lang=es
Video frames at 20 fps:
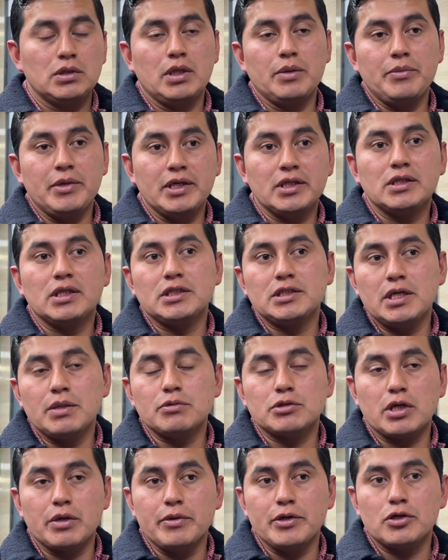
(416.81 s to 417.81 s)
también
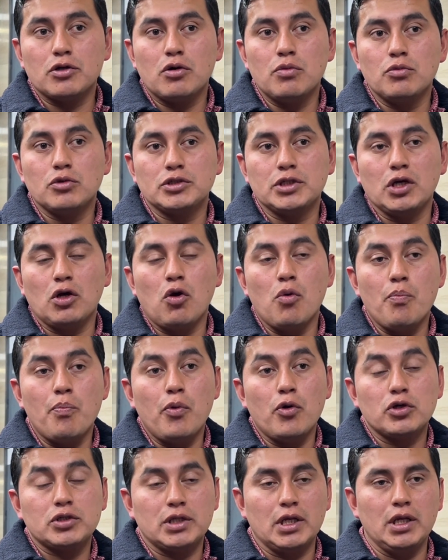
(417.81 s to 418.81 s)
tendríamos que ver cómo se
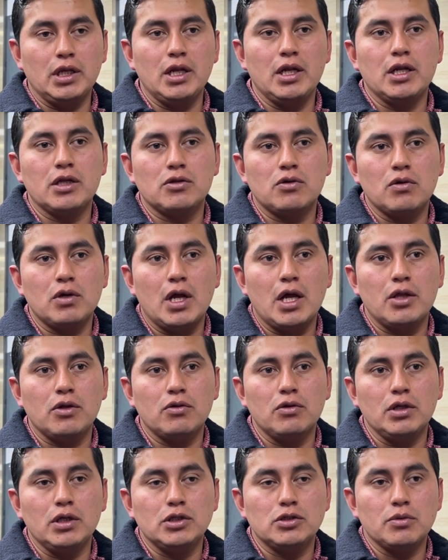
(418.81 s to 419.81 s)
comporta el
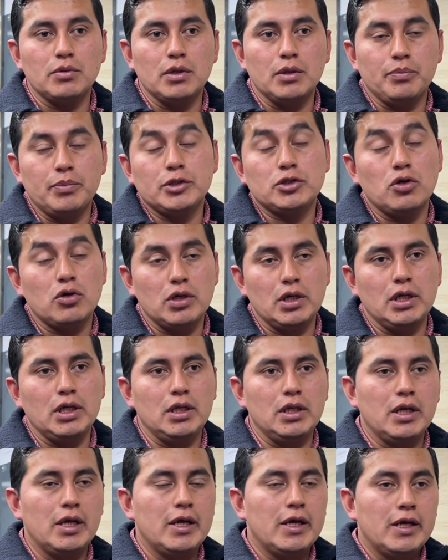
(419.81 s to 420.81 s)
electorado y
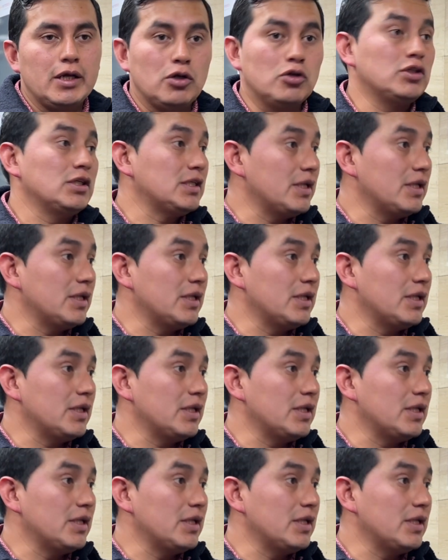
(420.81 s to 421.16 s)
los